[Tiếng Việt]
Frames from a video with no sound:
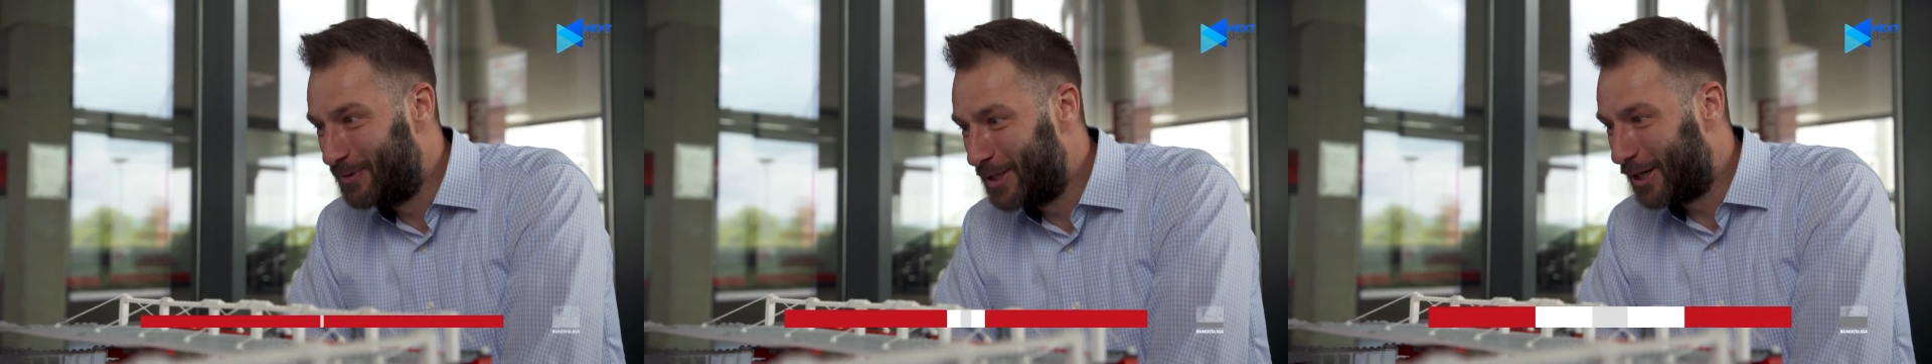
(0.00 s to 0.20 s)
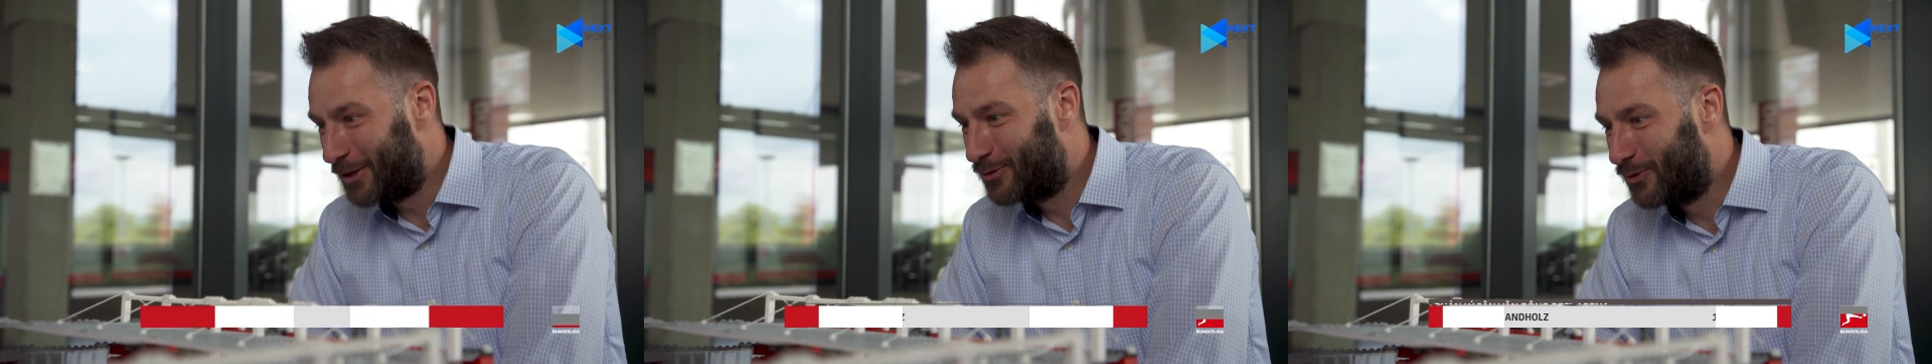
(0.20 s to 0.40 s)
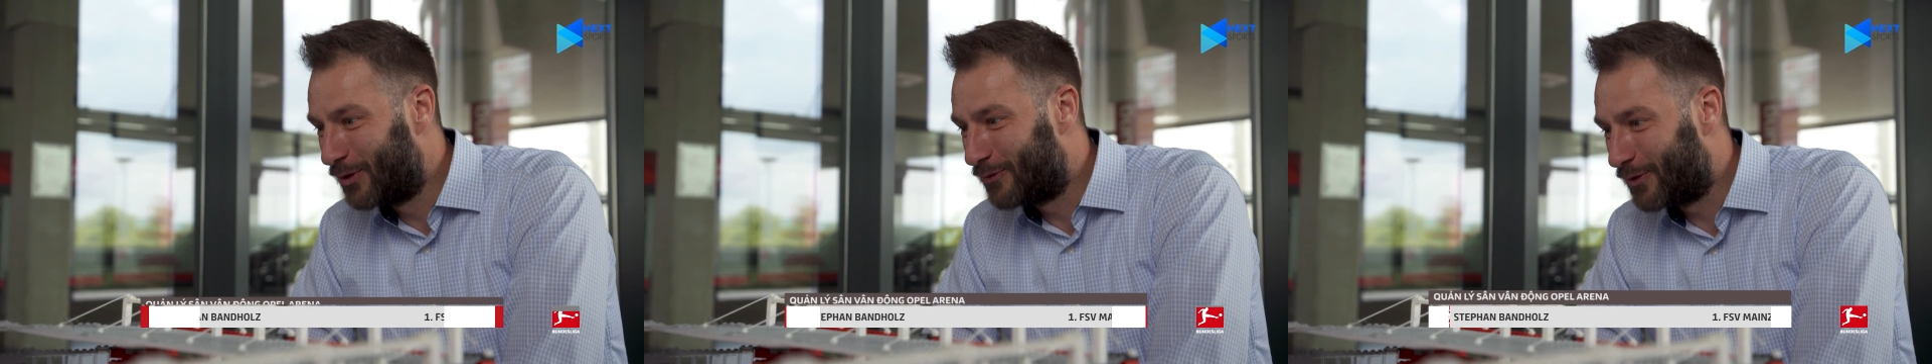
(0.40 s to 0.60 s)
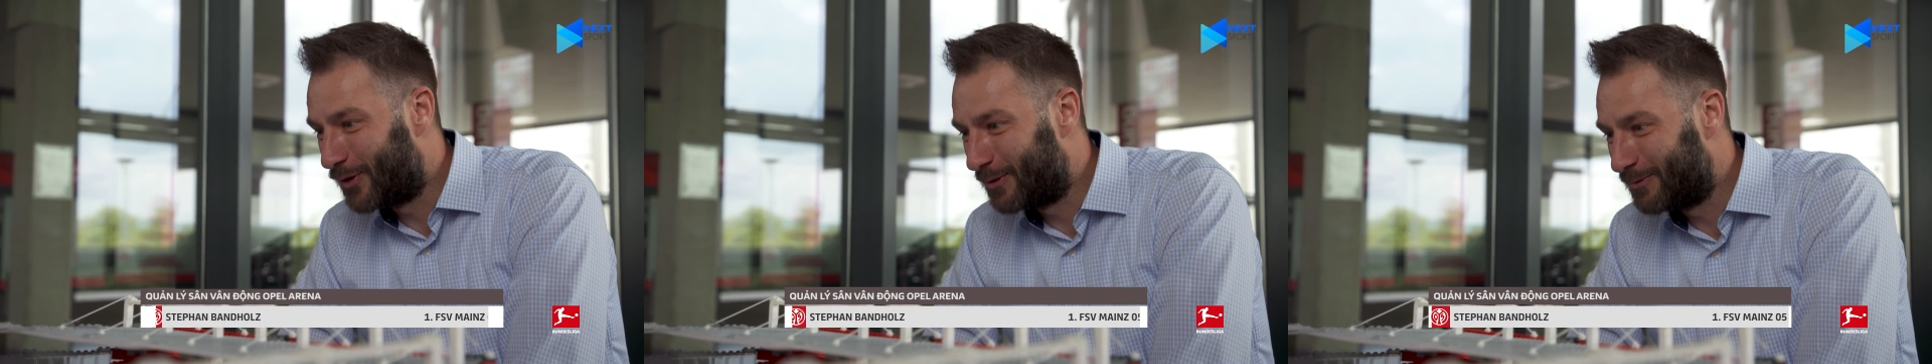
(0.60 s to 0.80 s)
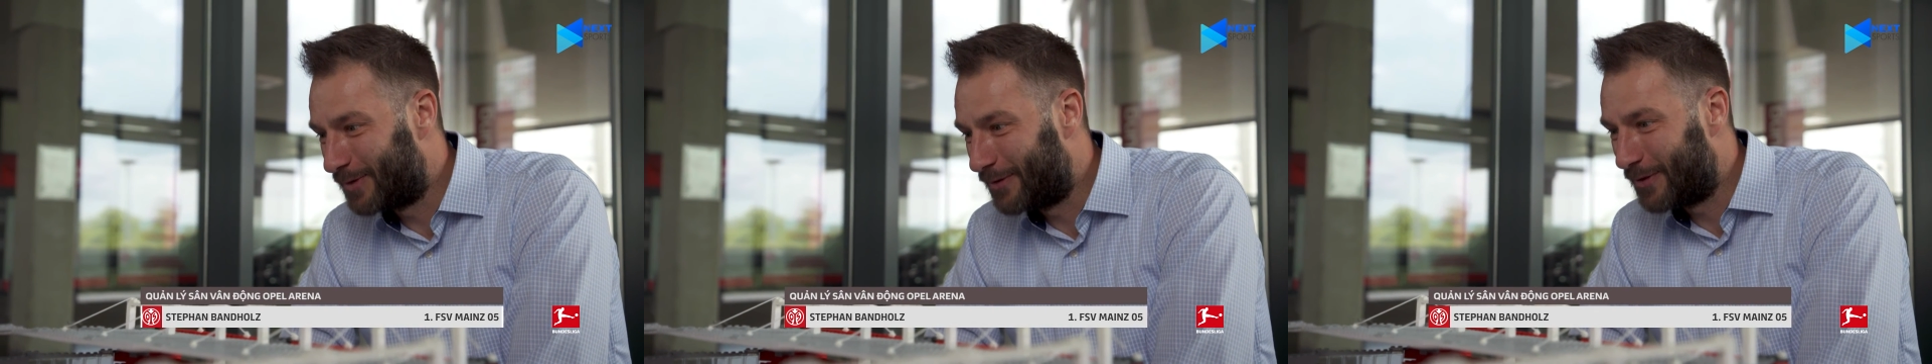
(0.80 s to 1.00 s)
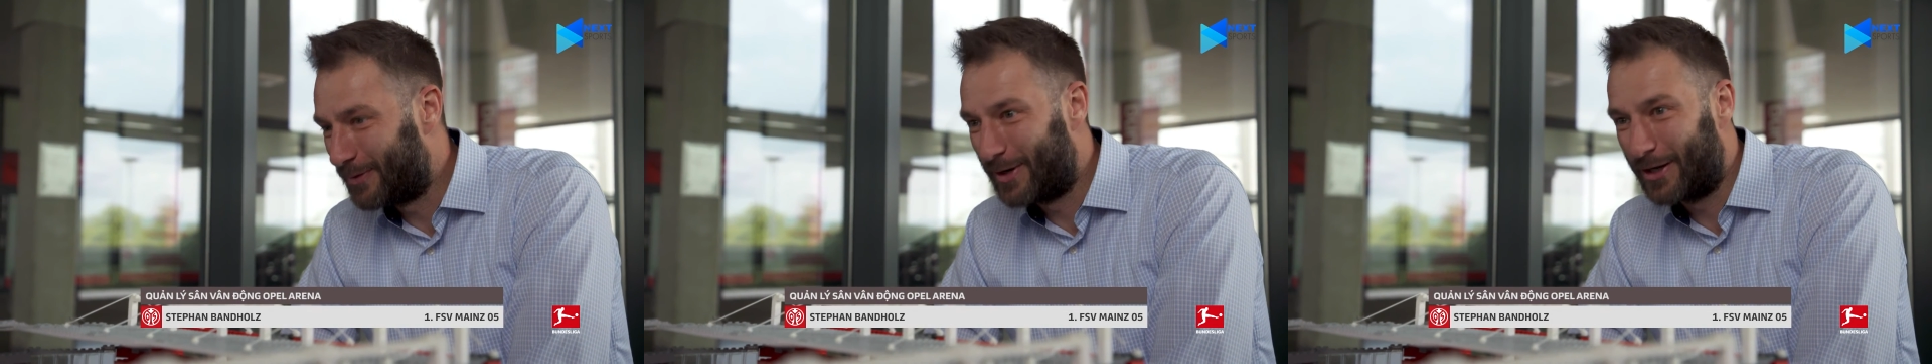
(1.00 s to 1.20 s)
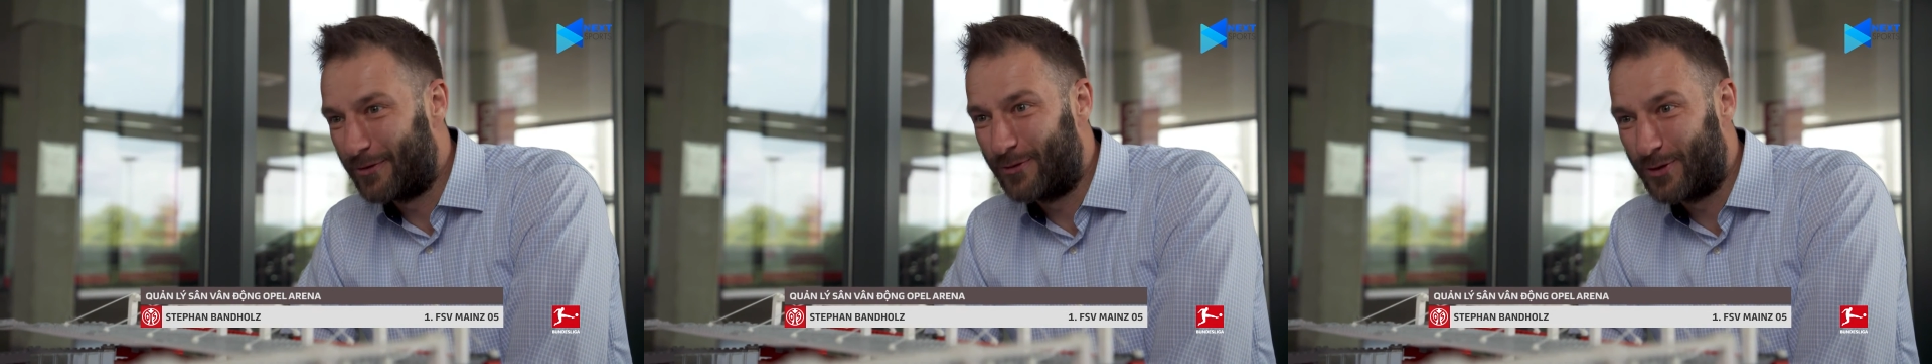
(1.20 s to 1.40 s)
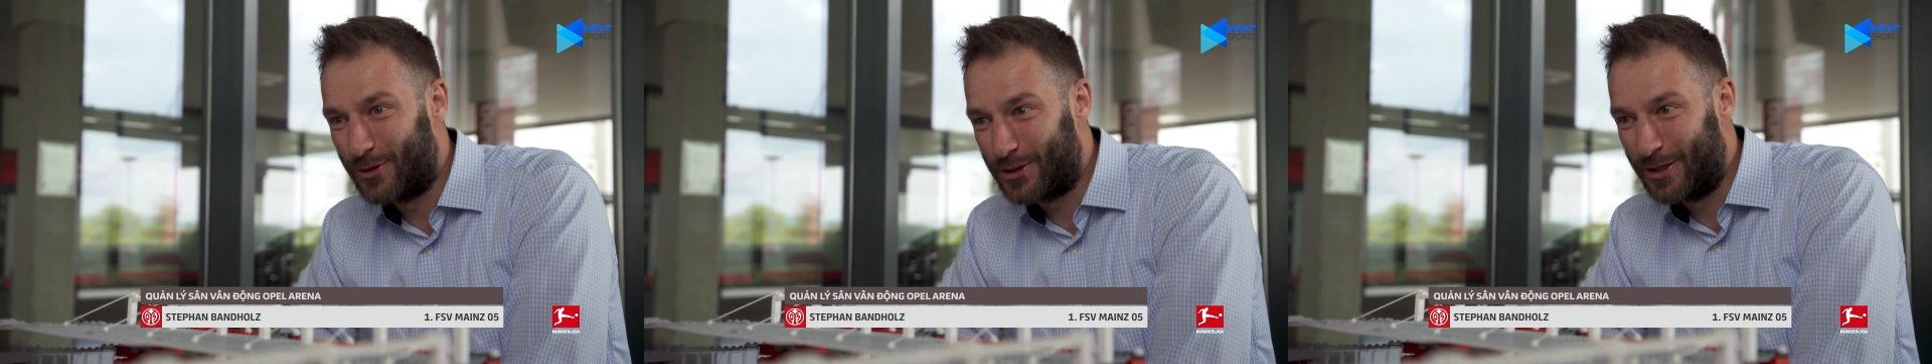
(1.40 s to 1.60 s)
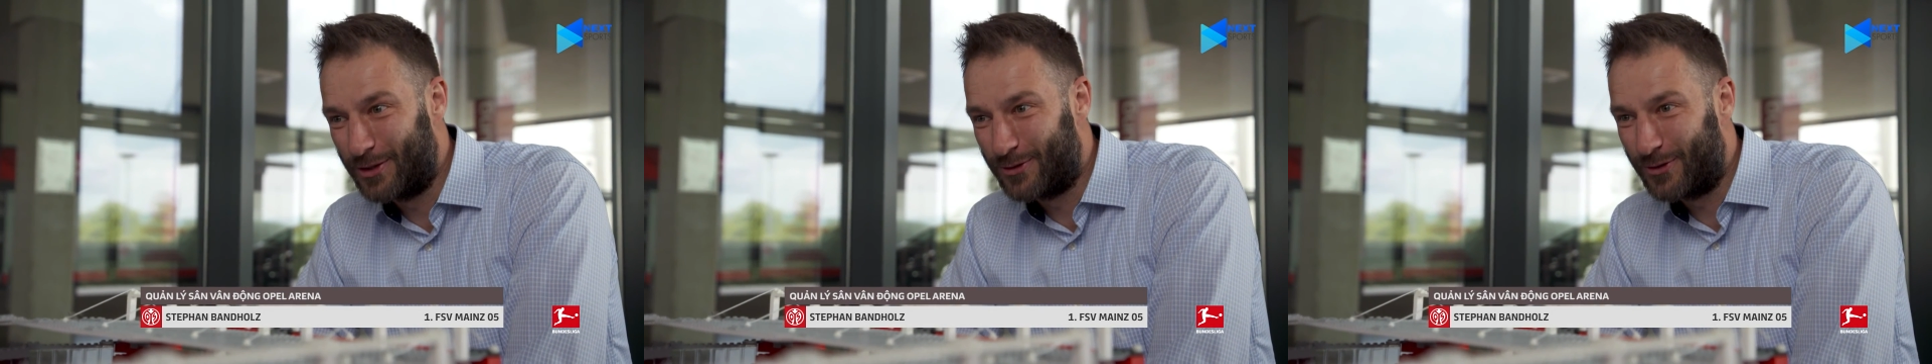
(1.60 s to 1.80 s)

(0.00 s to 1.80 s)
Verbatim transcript: 11 năm trước. Thật